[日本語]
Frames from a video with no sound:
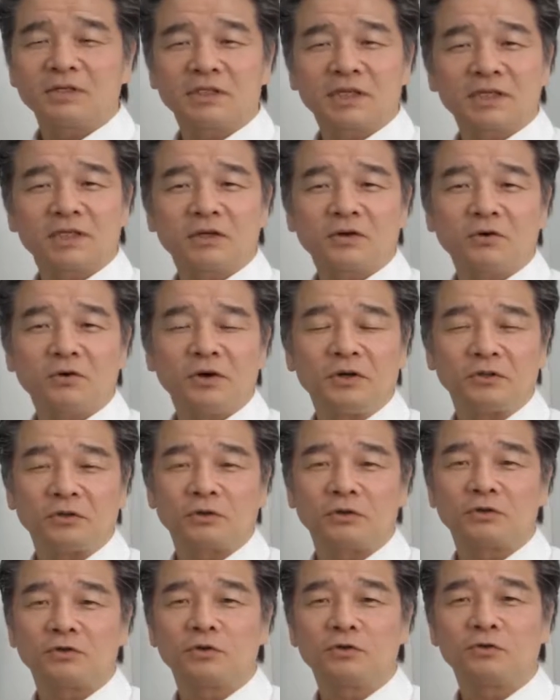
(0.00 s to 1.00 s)
和前期公園
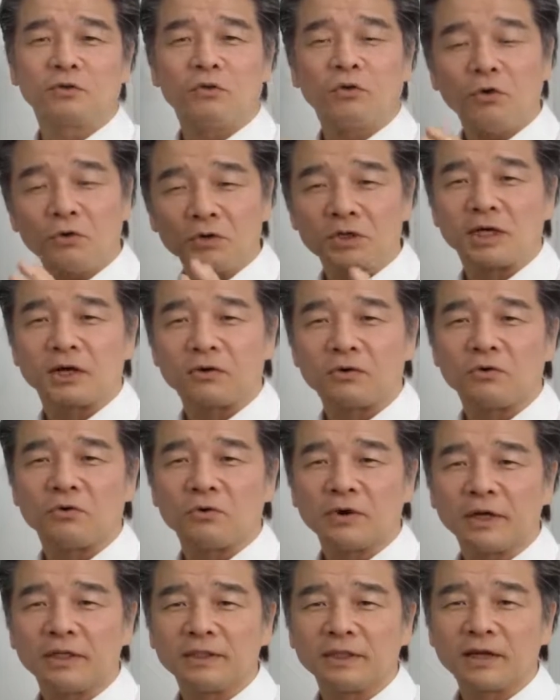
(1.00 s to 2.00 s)
というのは非常に大きな
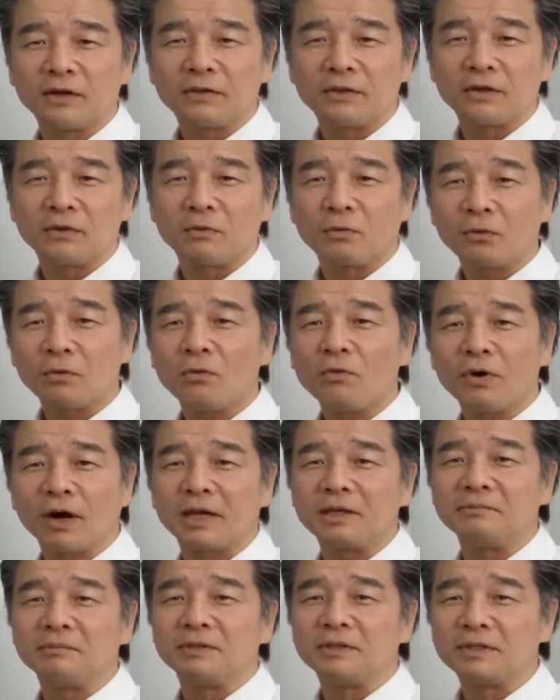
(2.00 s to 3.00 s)
公園なのでこの
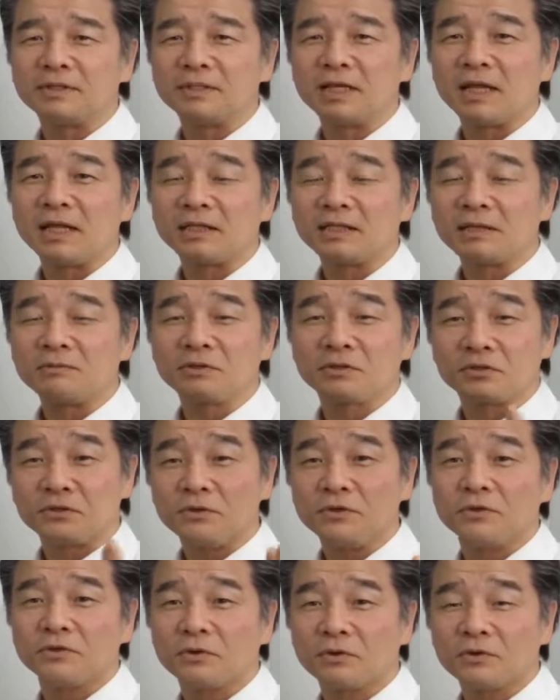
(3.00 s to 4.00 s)
他にもですね例えば
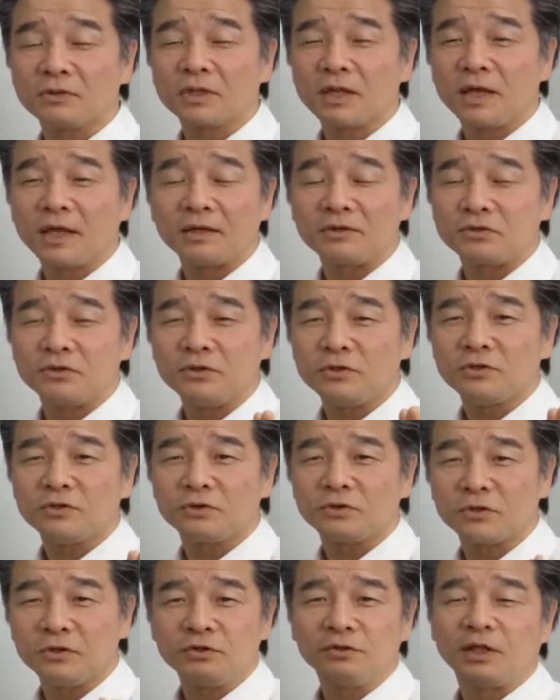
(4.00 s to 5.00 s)
水上亭水
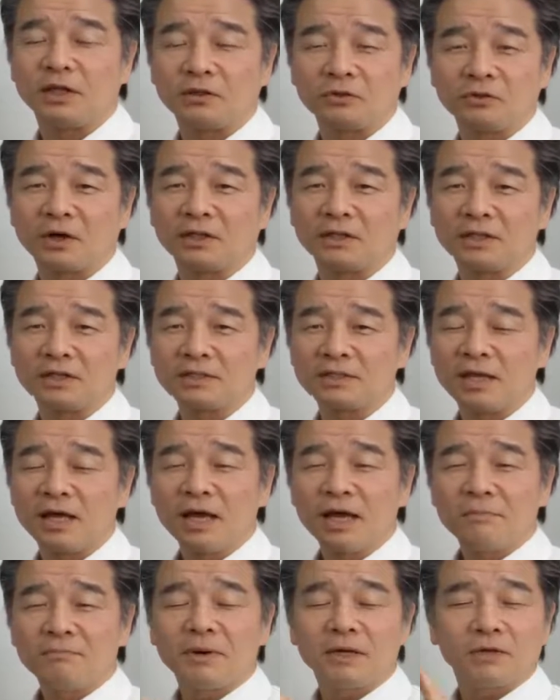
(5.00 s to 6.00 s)
上宮殿とかです
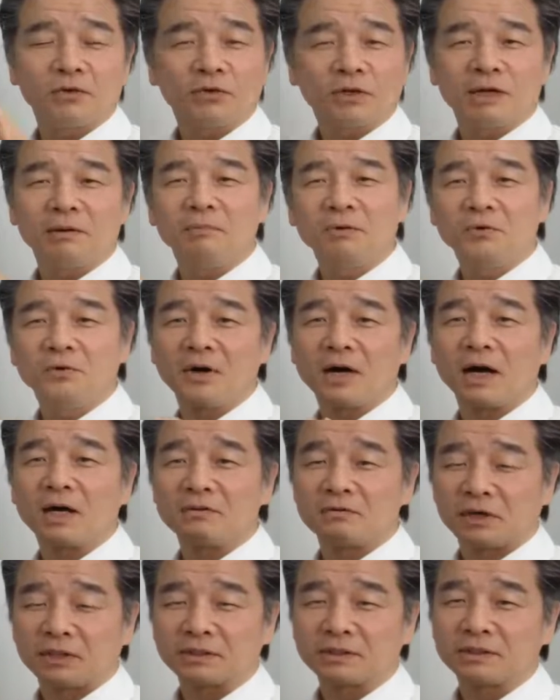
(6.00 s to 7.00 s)
ね、まあ、いろんなもの
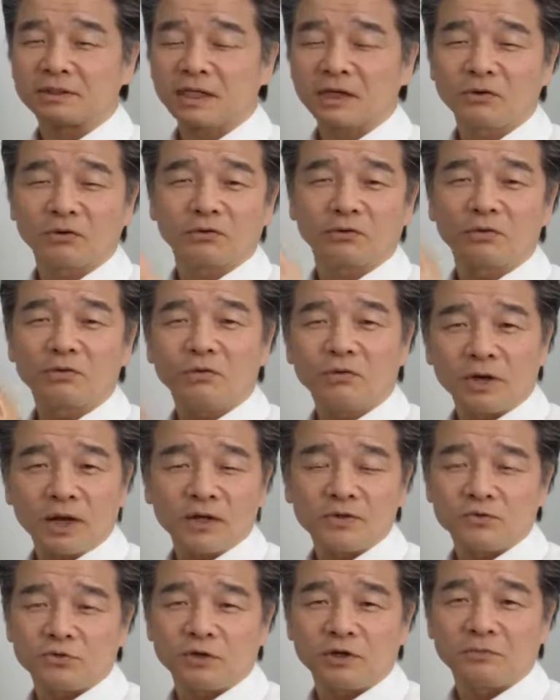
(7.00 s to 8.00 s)
があるわけです先ほどの
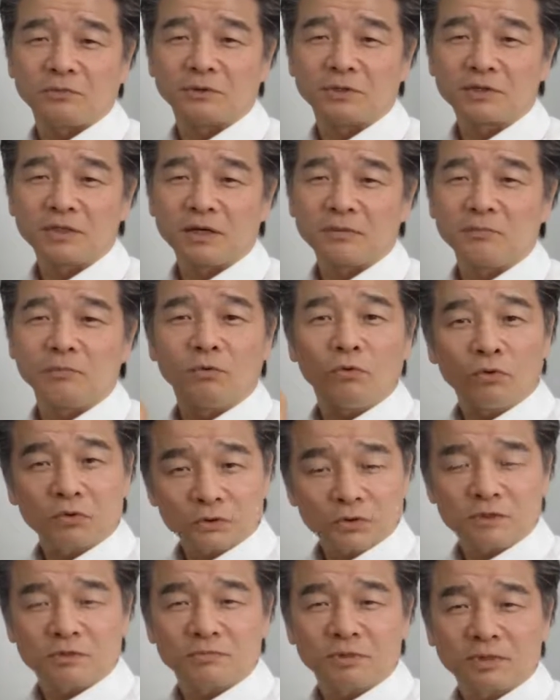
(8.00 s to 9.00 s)
オランジュリーもですね
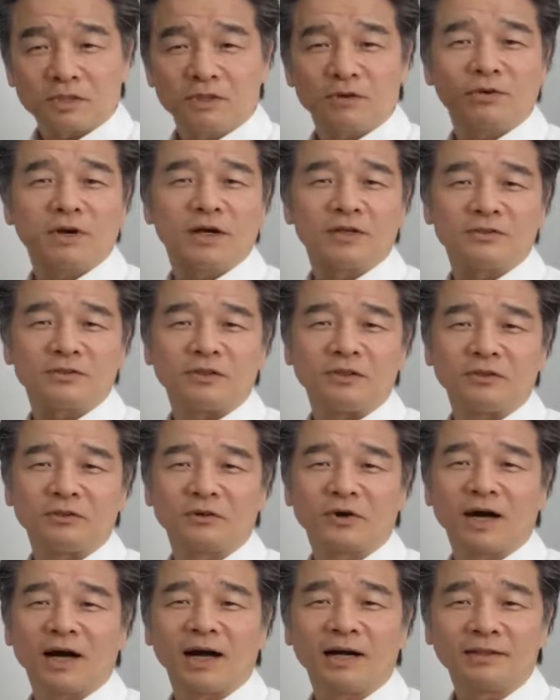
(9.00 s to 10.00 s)
もう一つ別の
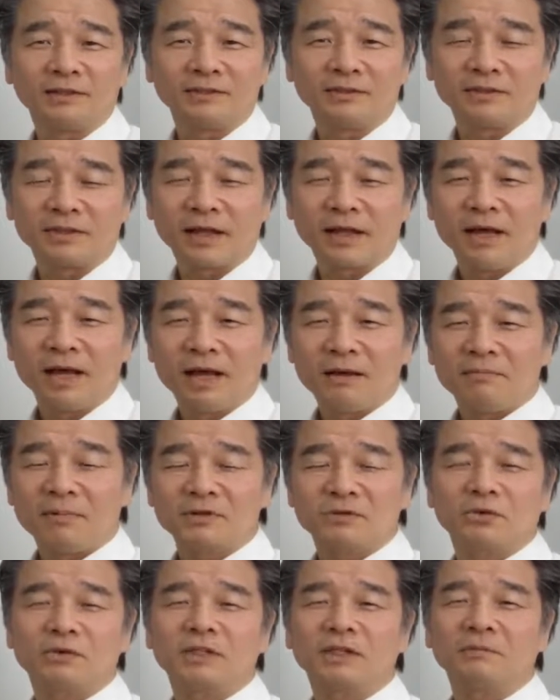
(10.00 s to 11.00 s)
オランジュリーとかあるので、
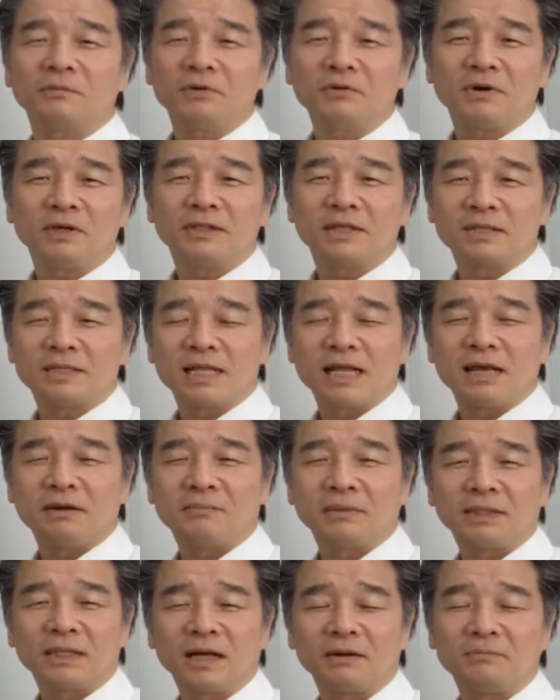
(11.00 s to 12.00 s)
まあ、そういったものはです
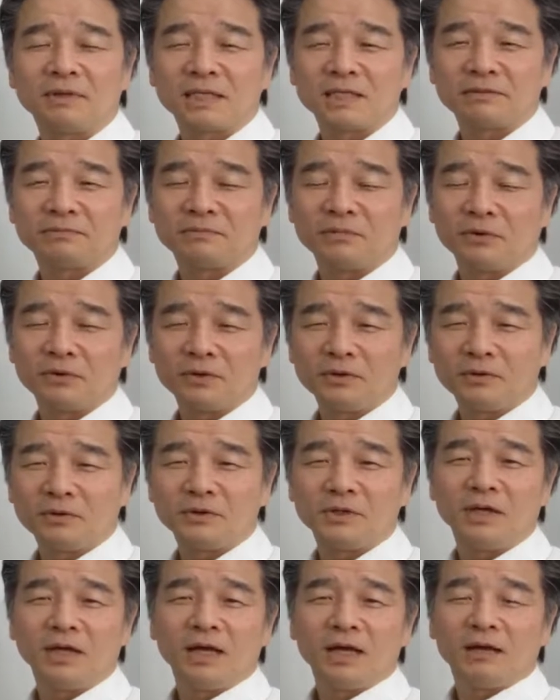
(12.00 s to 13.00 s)
ねまた別おい
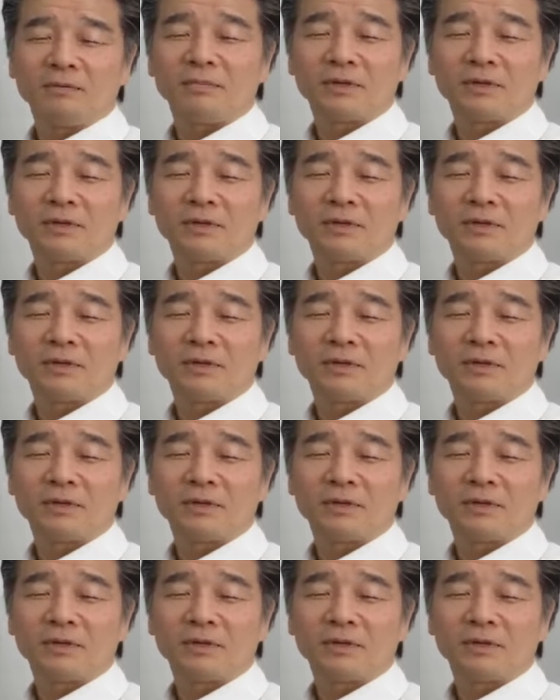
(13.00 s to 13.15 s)
おい